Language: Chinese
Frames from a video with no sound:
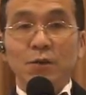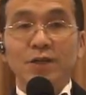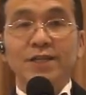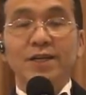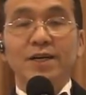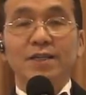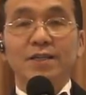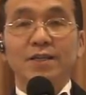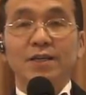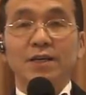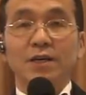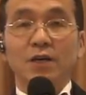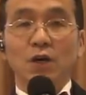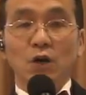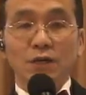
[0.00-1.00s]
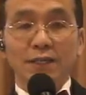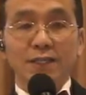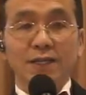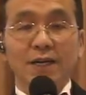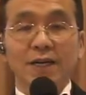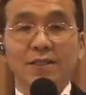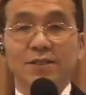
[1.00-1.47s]
非常这个高
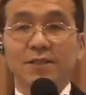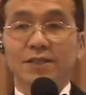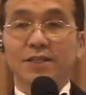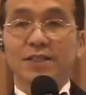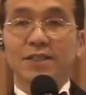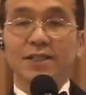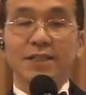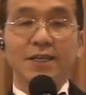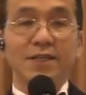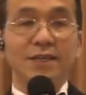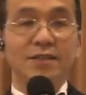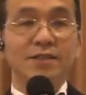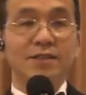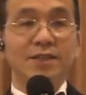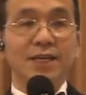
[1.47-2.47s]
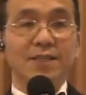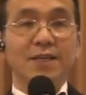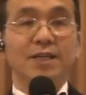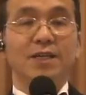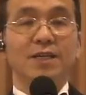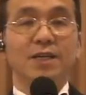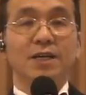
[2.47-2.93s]
兴呢，就是今天能在
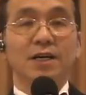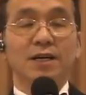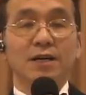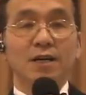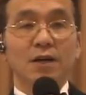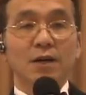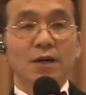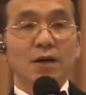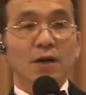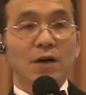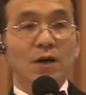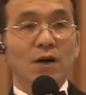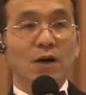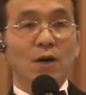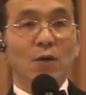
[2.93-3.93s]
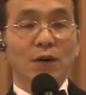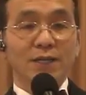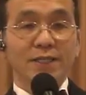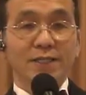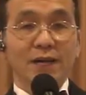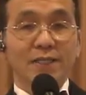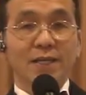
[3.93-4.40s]
这里呢。呃，
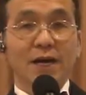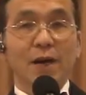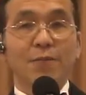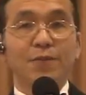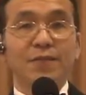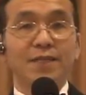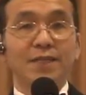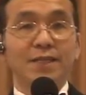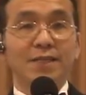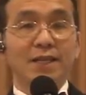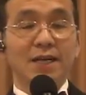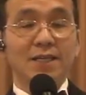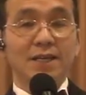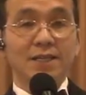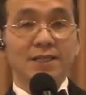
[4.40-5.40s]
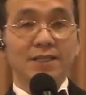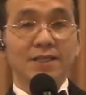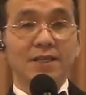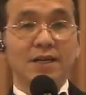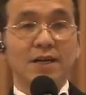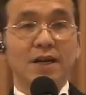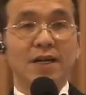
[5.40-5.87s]
欢迎大家，并且跟大家一
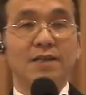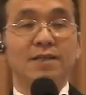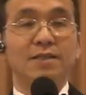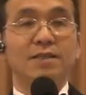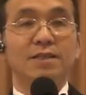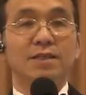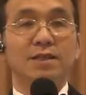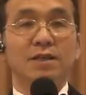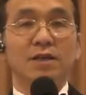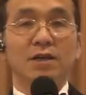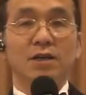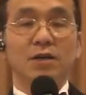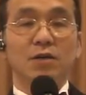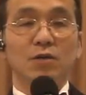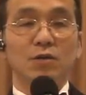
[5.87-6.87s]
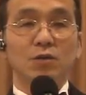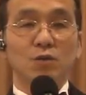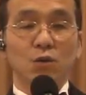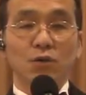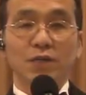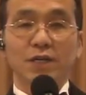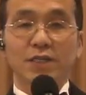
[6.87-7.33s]
起来这个
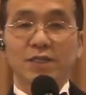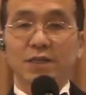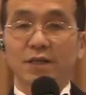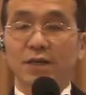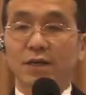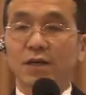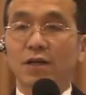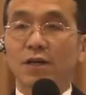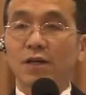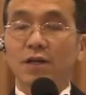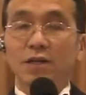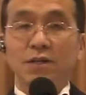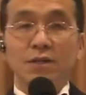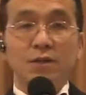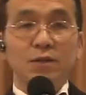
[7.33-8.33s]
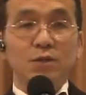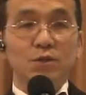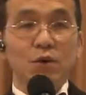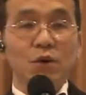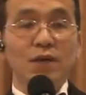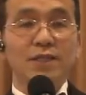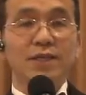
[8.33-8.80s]
抽象这个
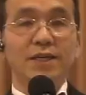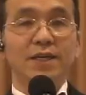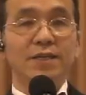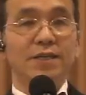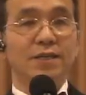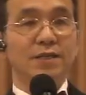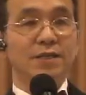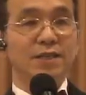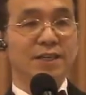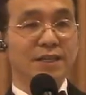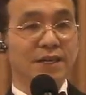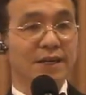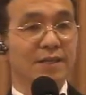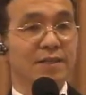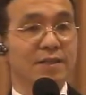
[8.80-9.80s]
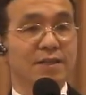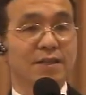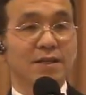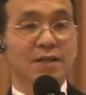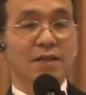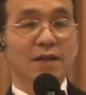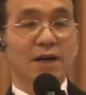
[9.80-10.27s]
创业的经验
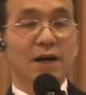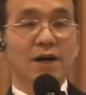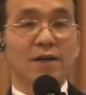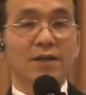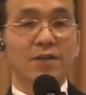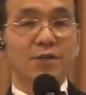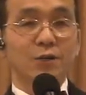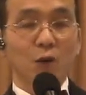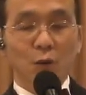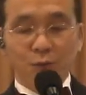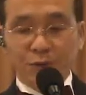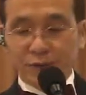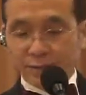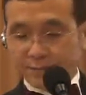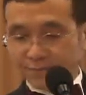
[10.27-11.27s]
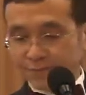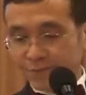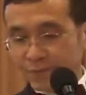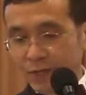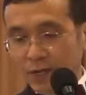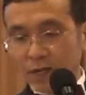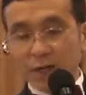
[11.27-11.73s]
啊，这个教训，
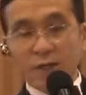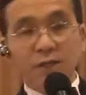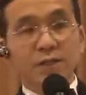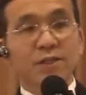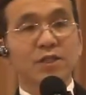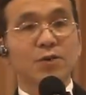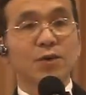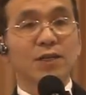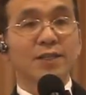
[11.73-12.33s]
希